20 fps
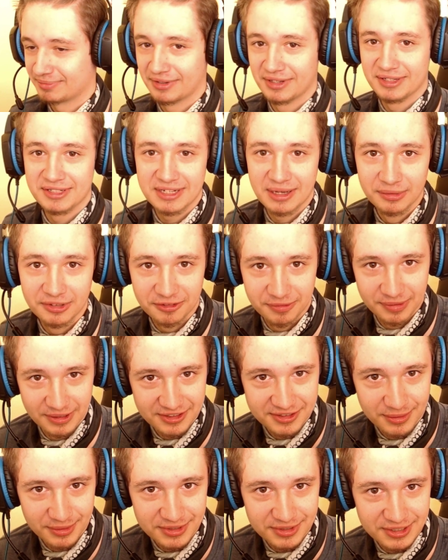powiedziałem to w
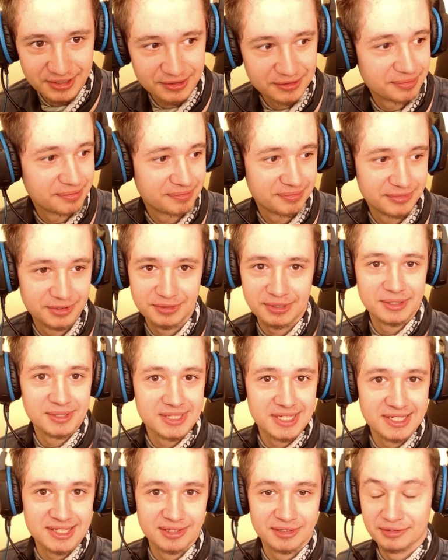pierwszym odcinku
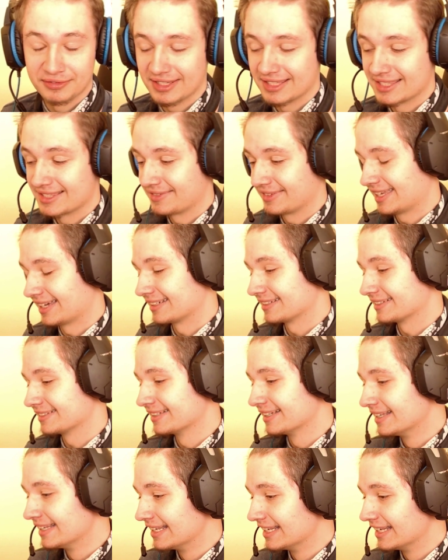drugiego sezonu, więc tak.
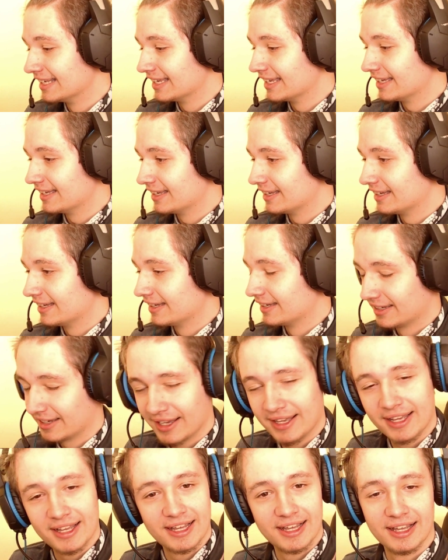
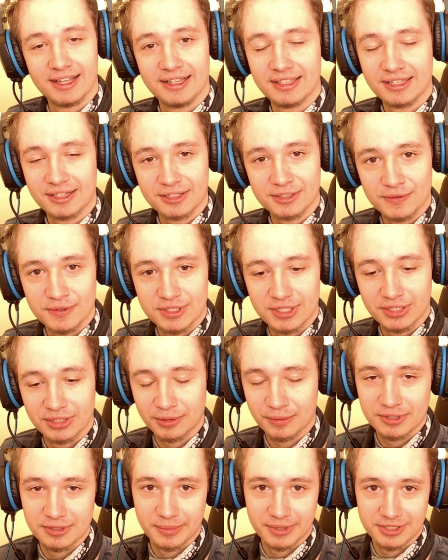Ah, link oczywiście
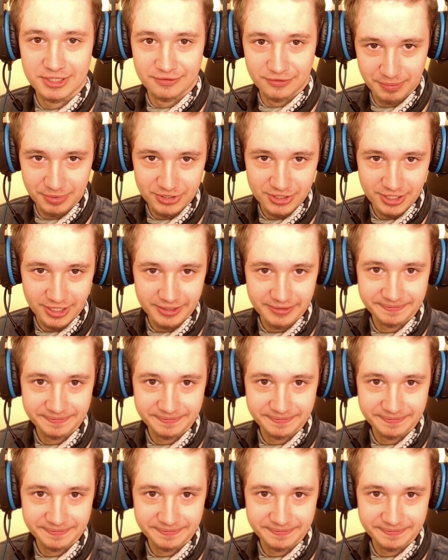do quizu macie w opisie,